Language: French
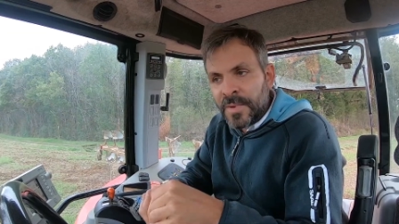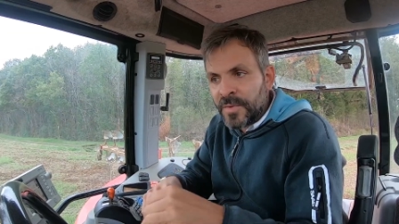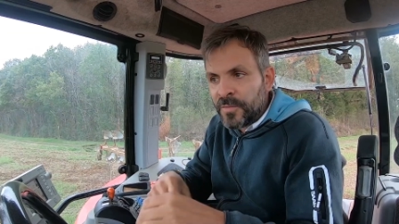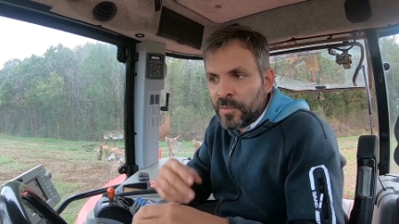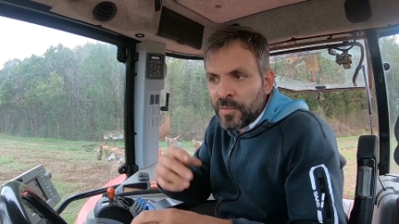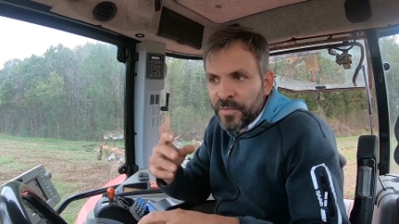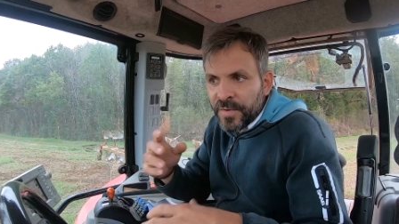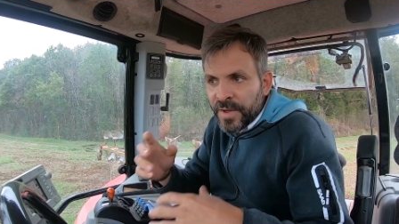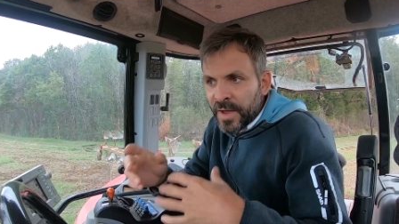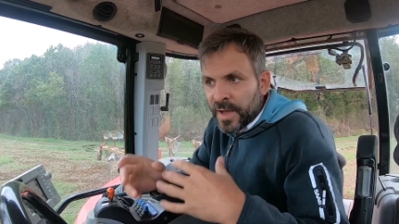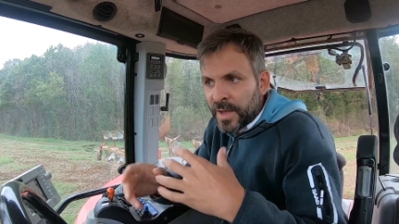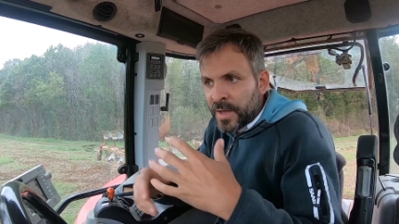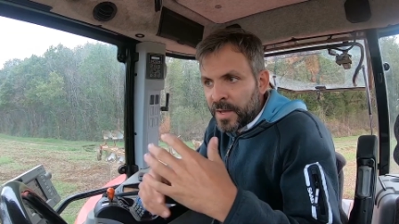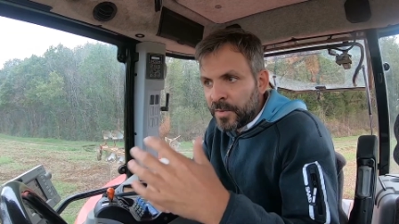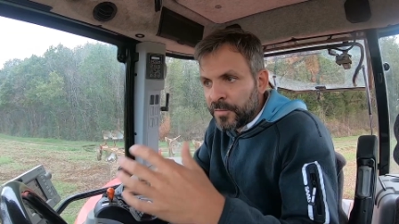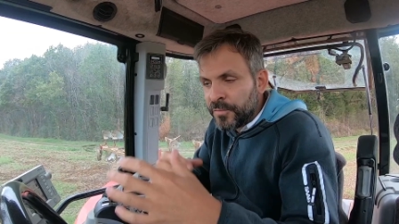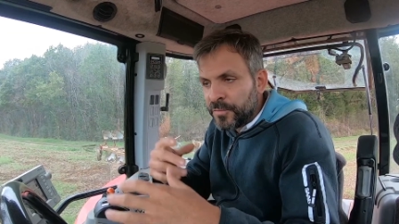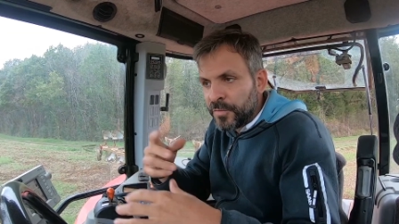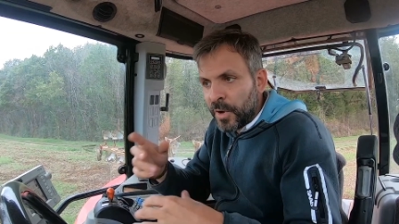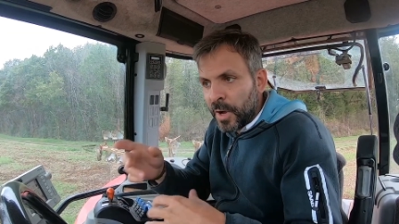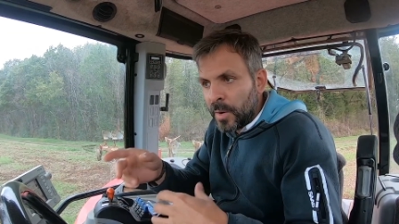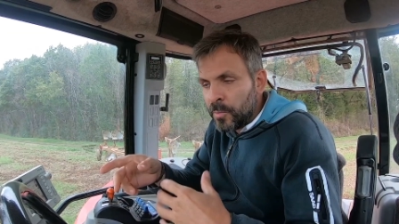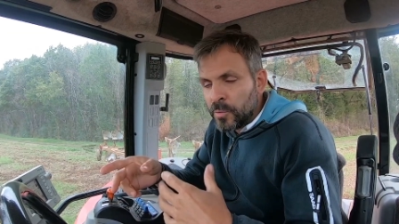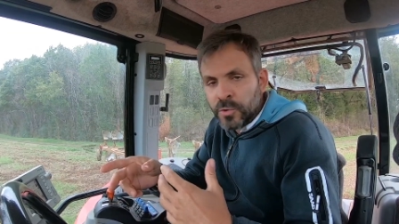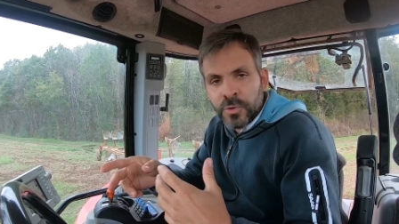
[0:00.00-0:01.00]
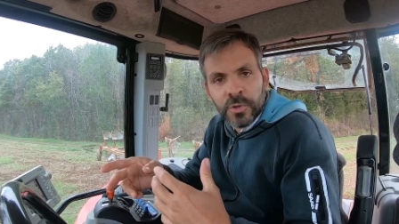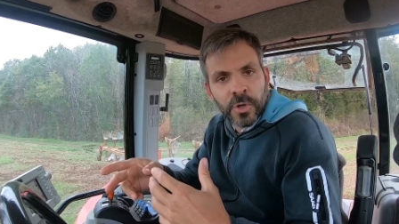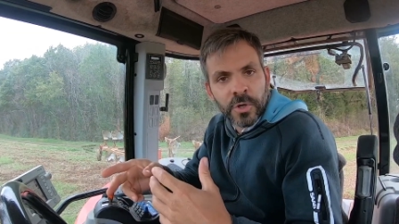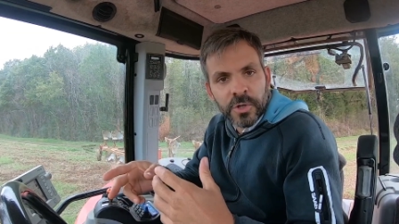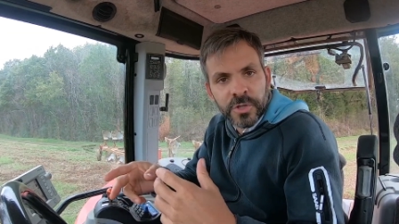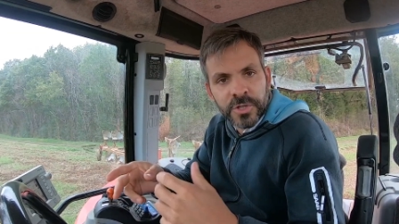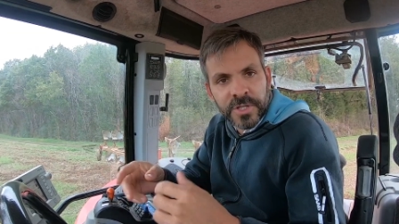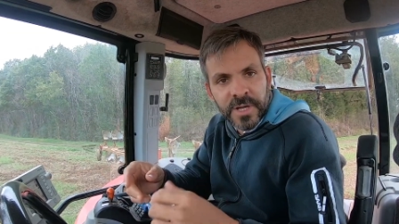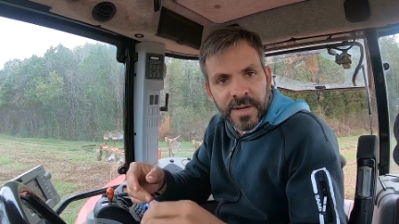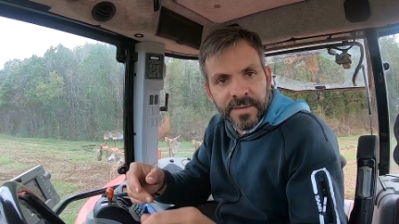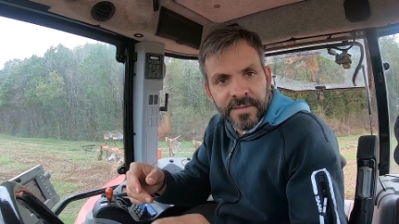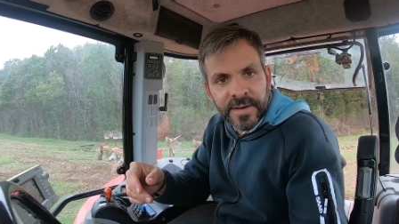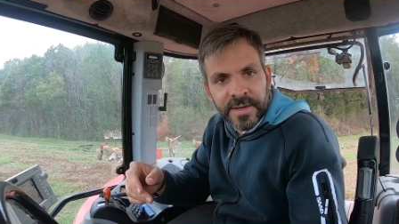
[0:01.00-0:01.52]
Mais vous verrez au fur et à mesure
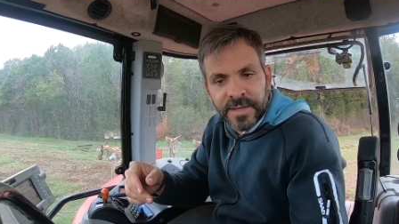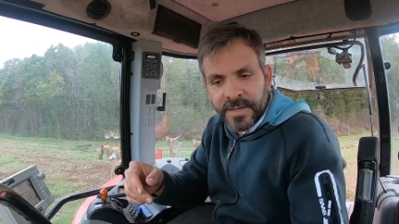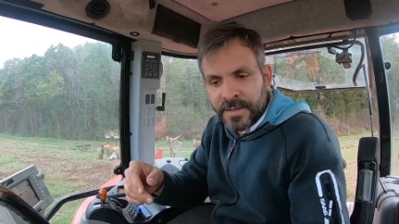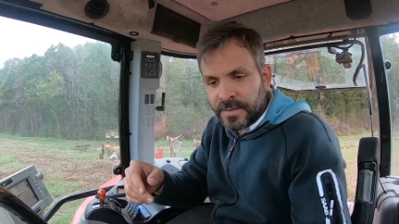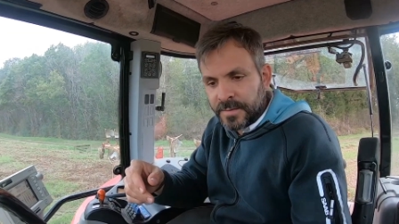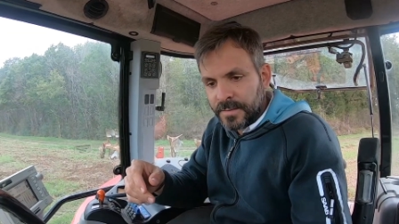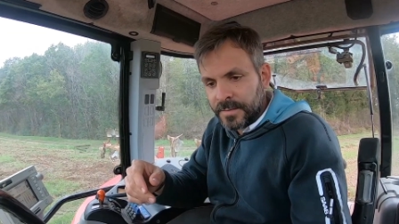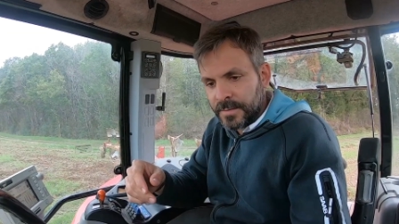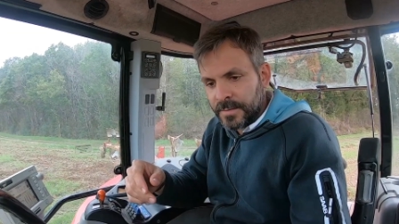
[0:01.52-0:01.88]
que je travaille.